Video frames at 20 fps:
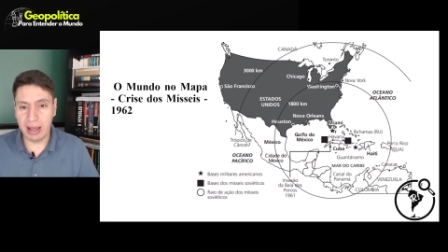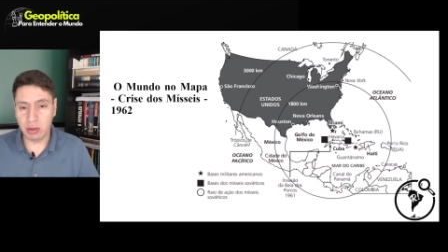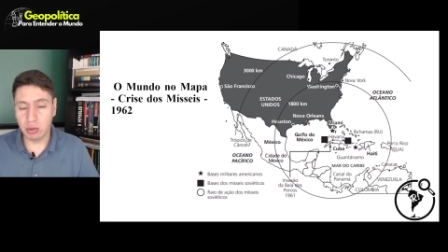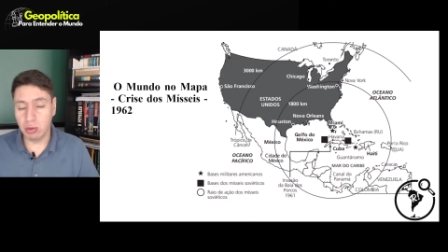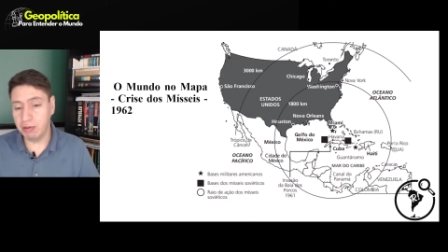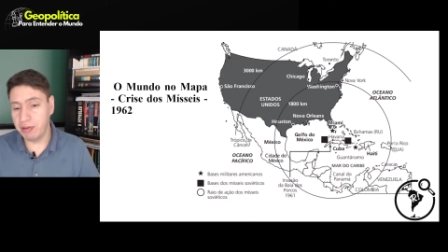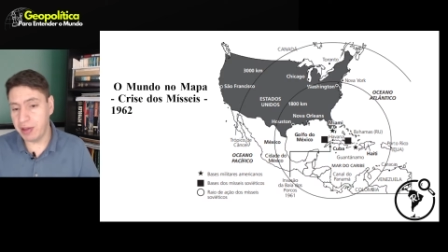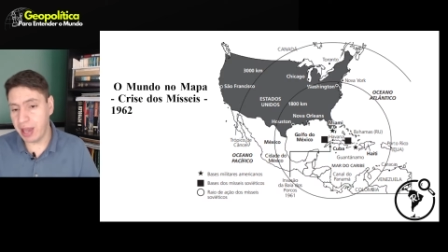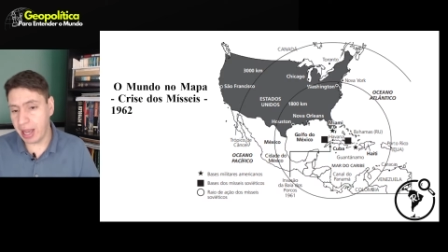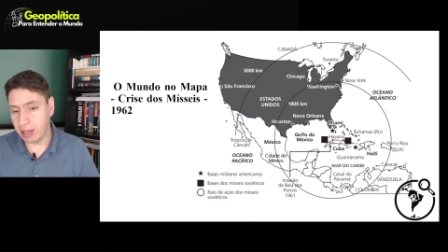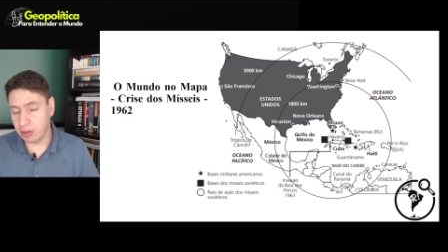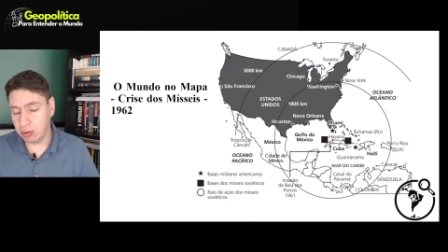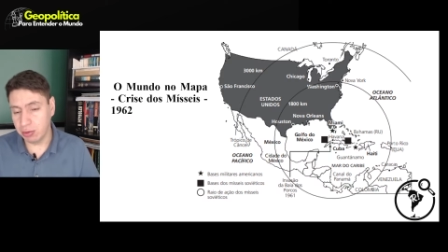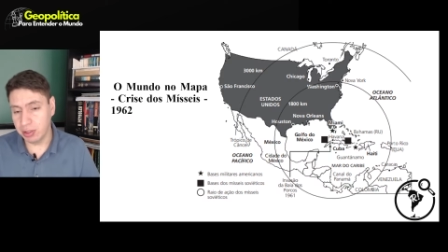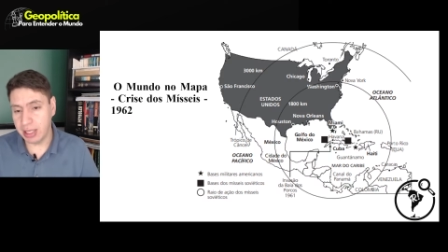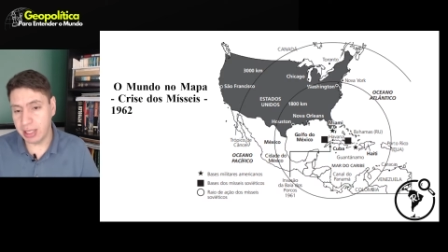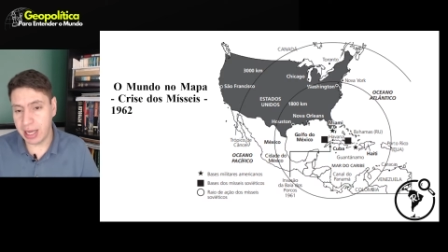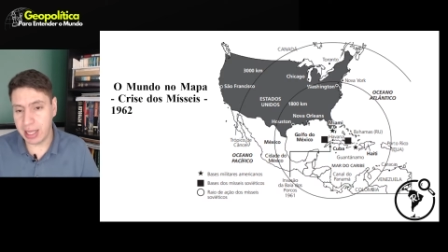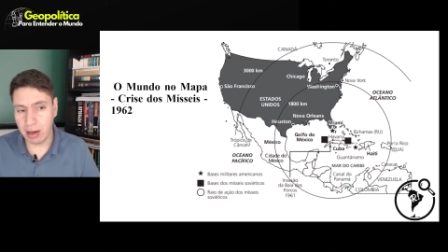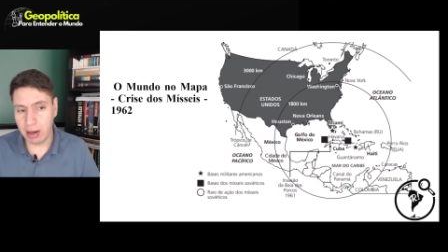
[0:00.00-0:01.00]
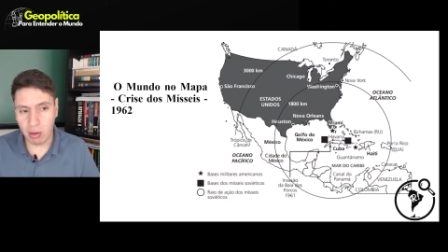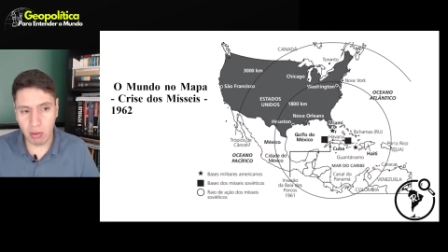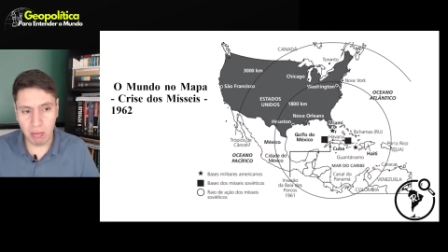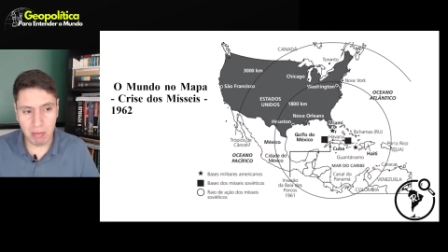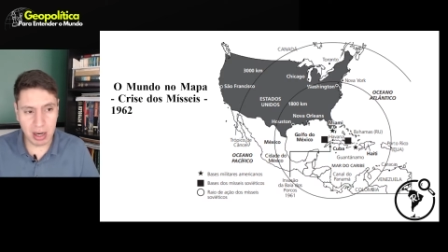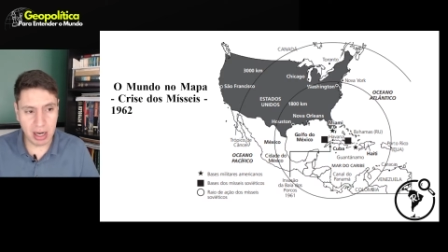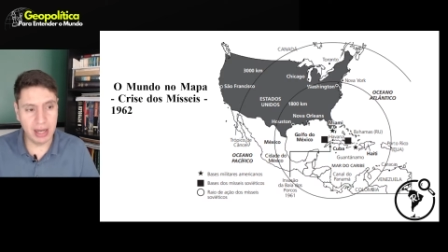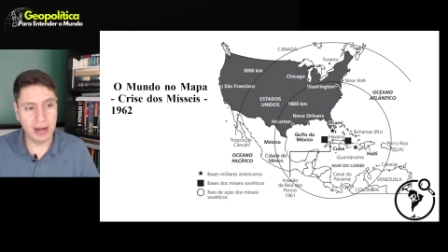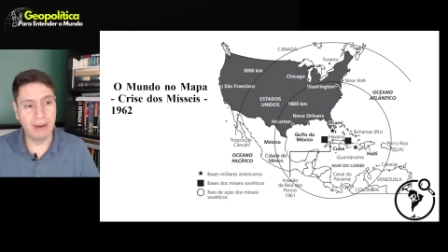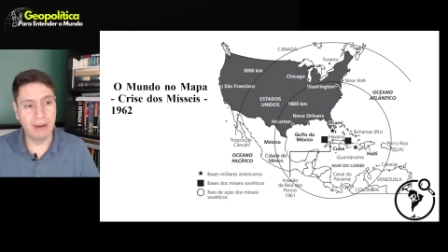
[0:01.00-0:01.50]
é, soviéticos na ilha
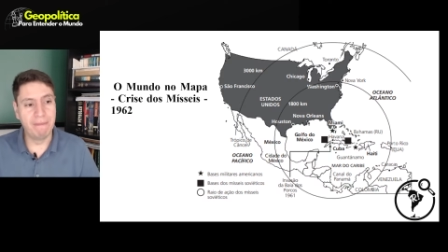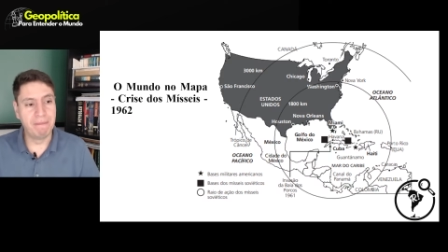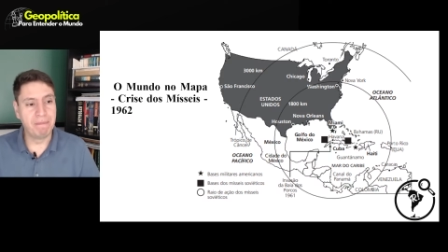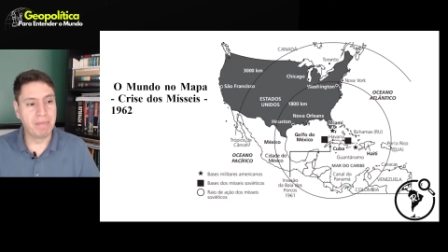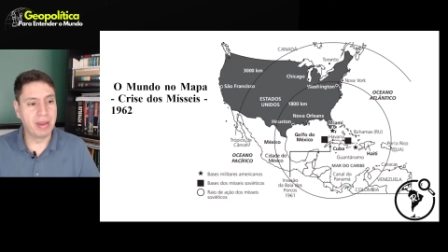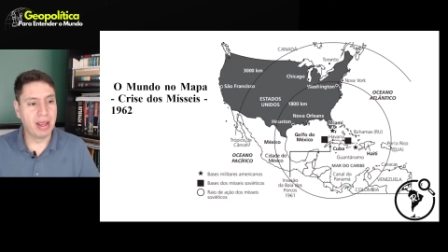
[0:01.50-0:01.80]
cubana